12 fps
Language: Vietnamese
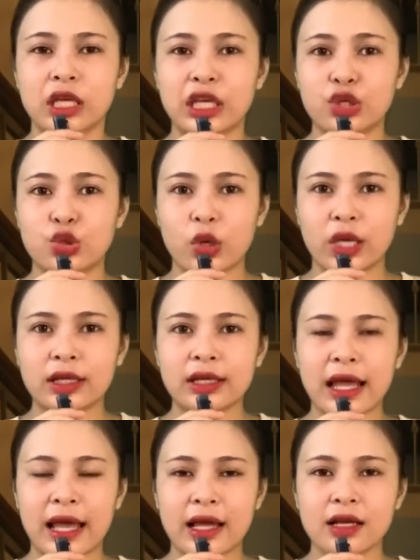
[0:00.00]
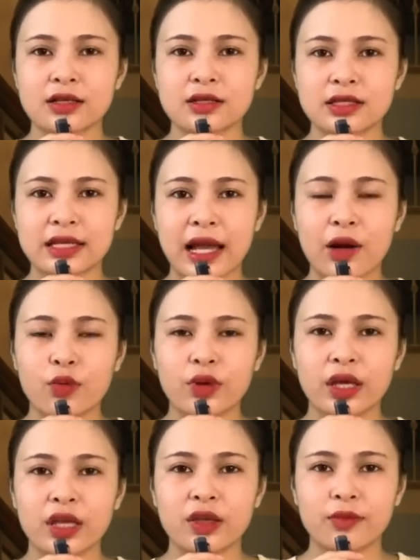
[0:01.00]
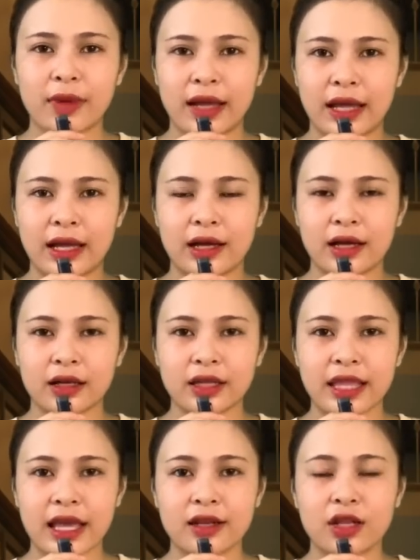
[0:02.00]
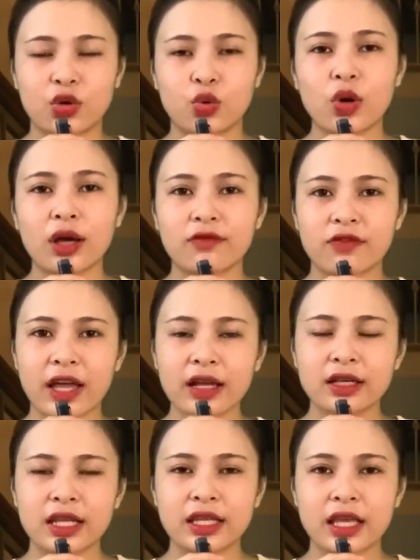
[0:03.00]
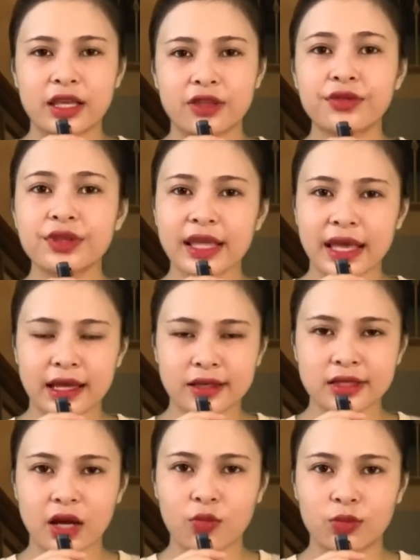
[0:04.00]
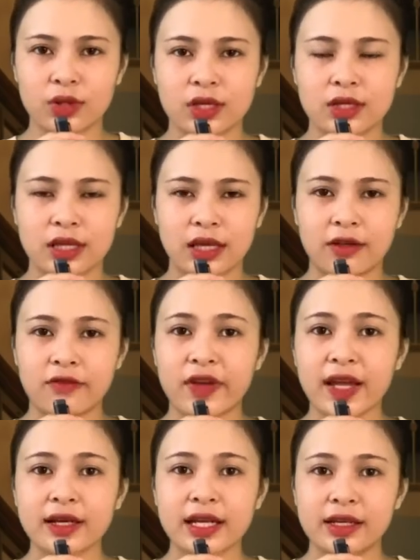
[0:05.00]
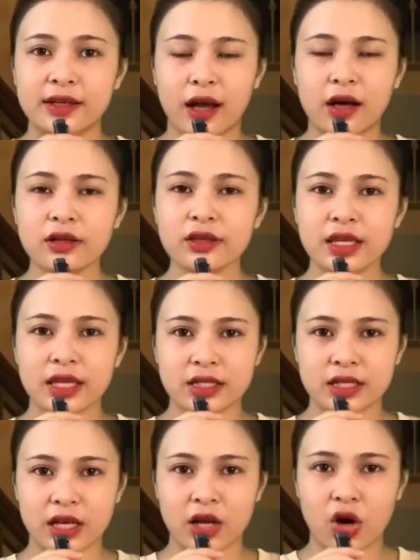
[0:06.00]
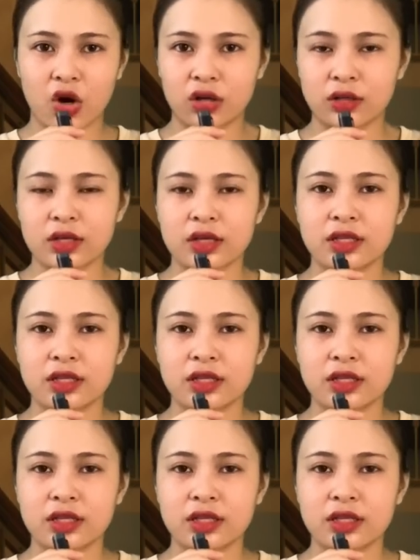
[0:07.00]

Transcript: thì chuyện là sau khi mà gia đình của anh Phát đi về dưới nhà xong thì anh Phát đi trở về Sài Gòn,